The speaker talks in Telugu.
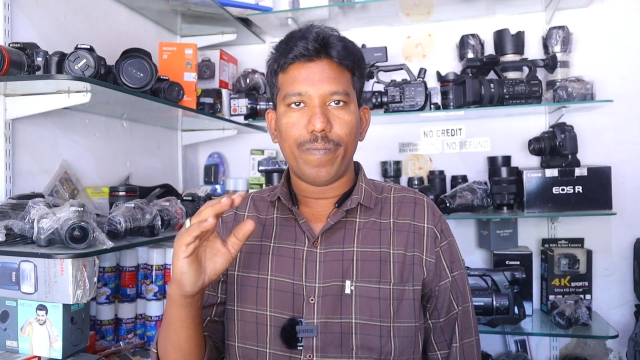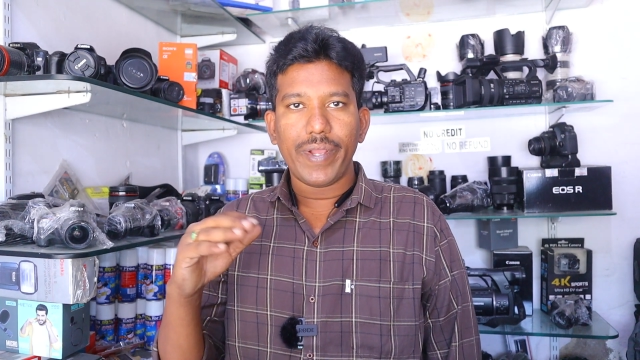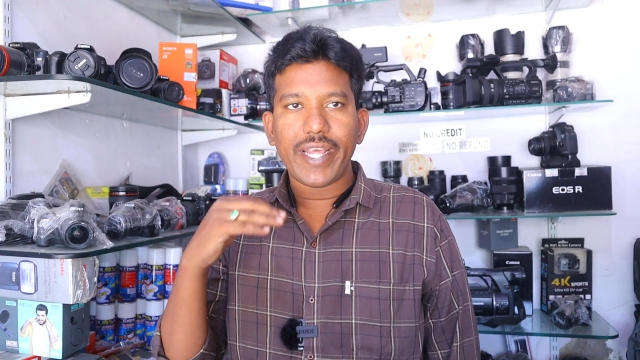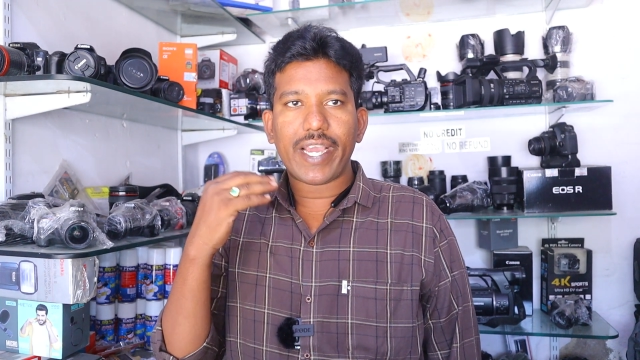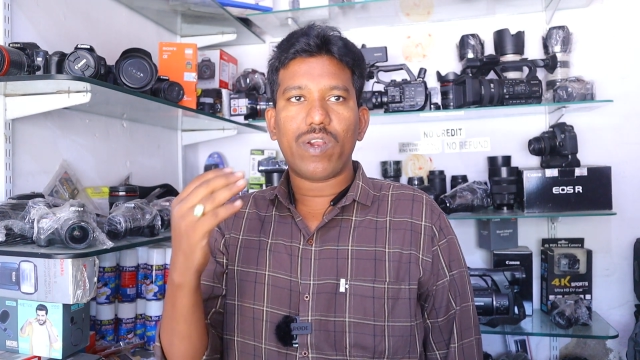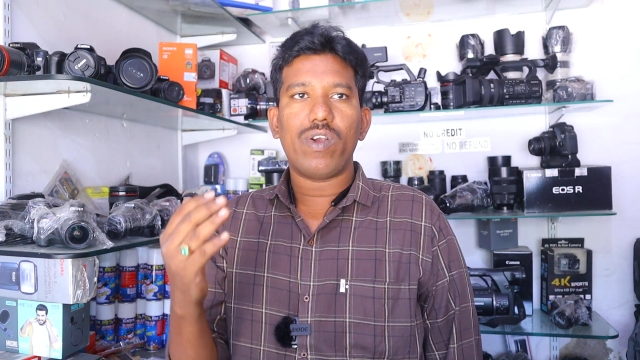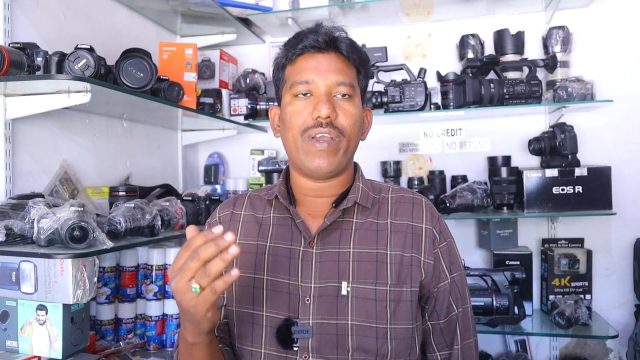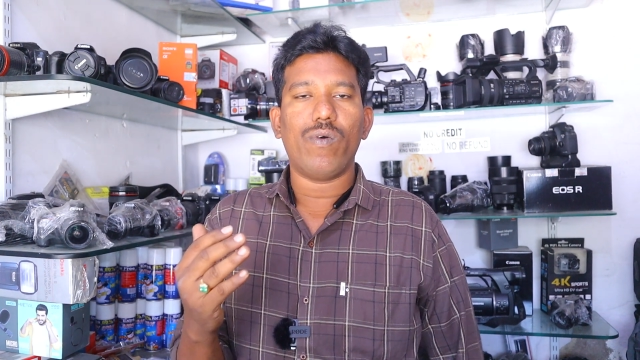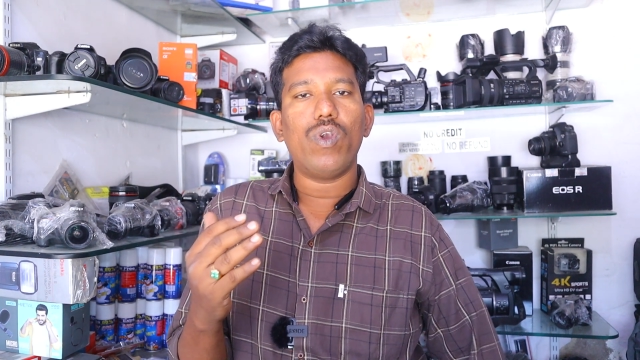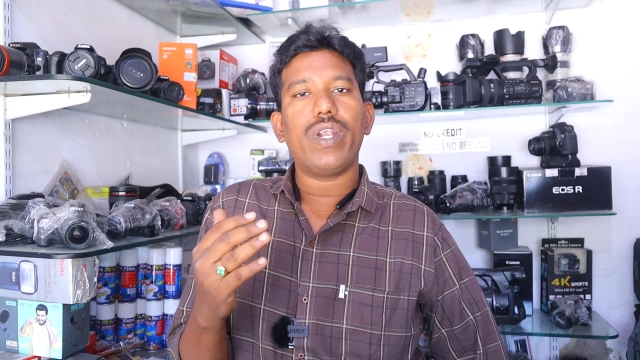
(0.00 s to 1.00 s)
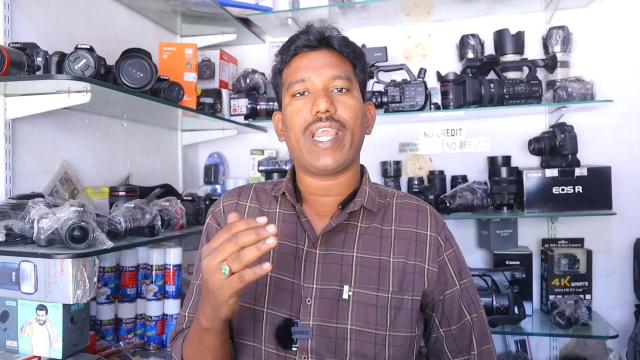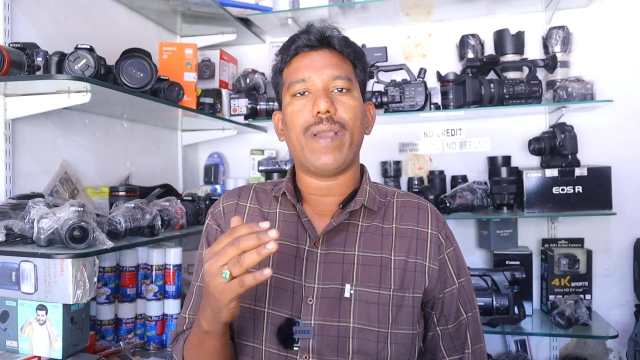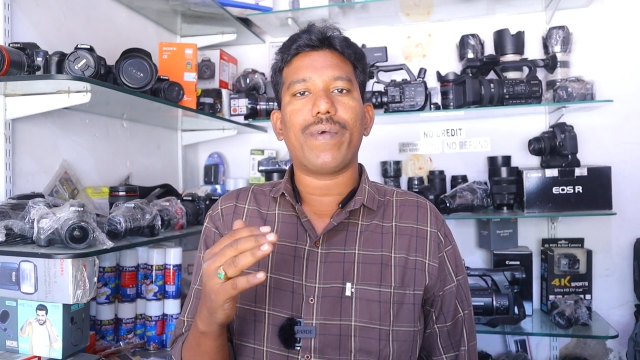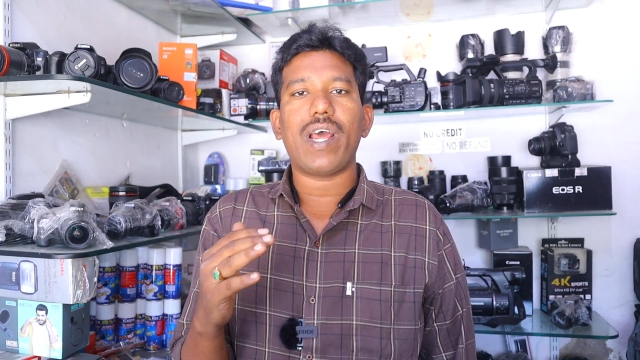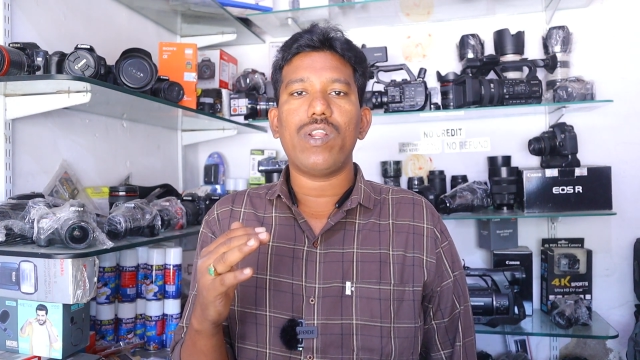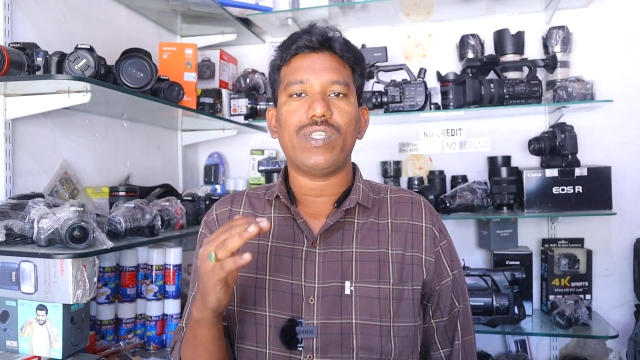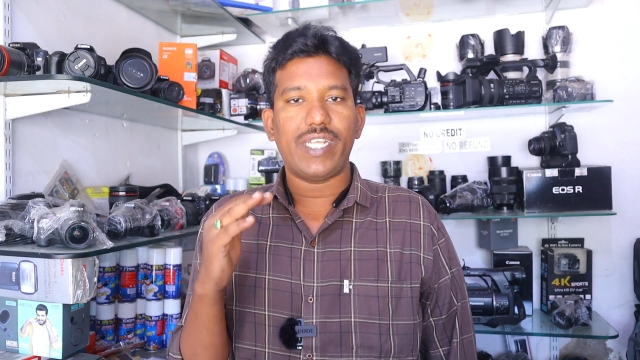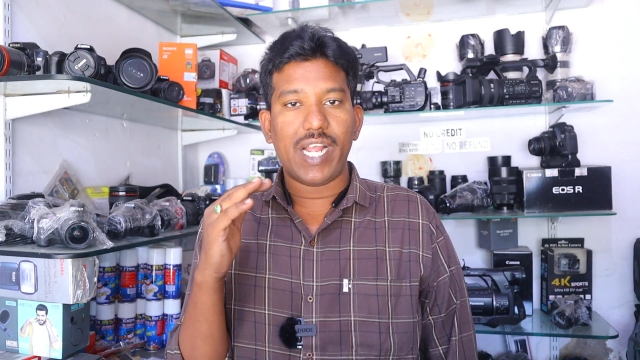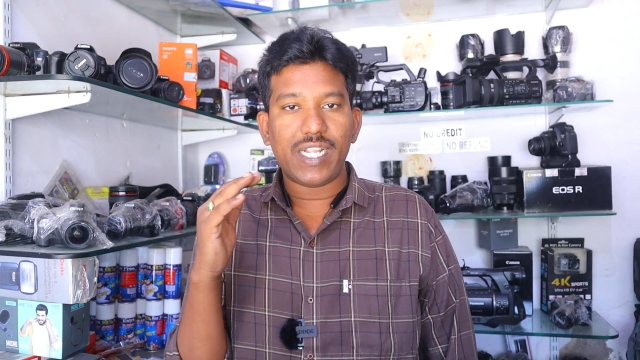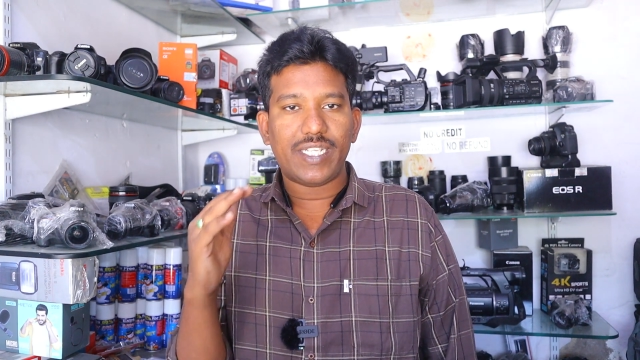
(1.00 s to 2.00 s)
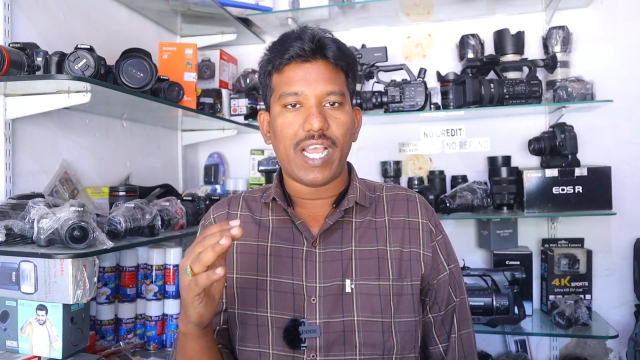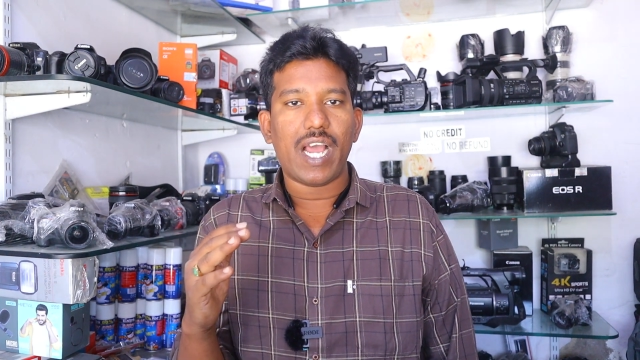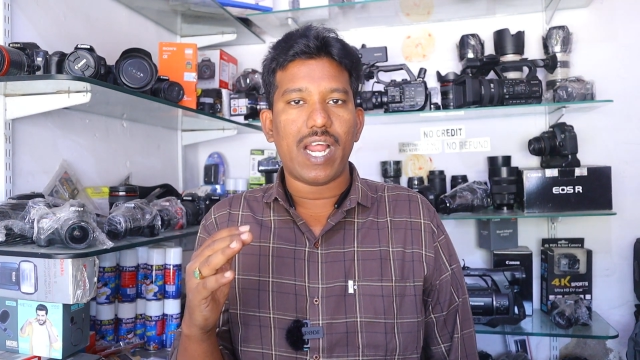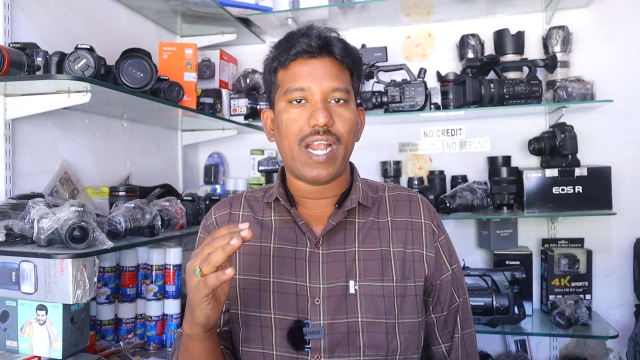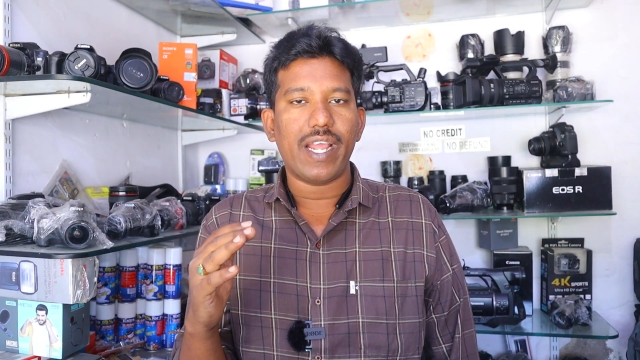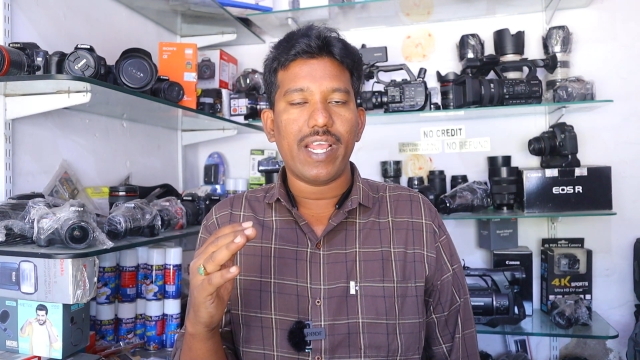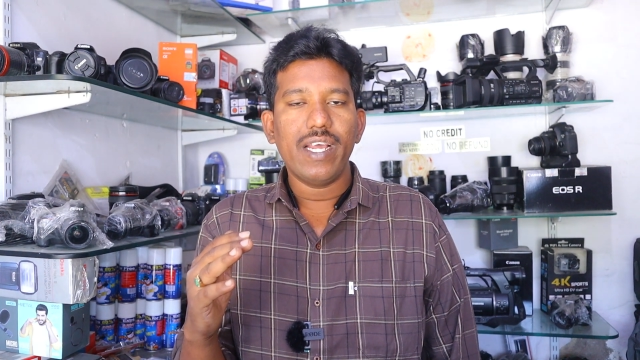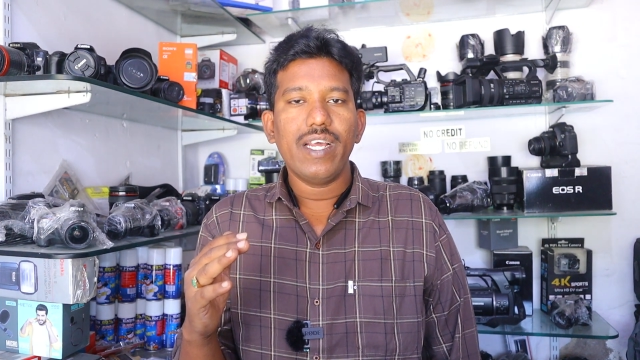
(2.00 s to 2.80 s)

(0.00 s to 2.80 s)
మీ దగ్గర ఉండే ఓల్డ్ కెమెరాలు సేల్ చేయాలని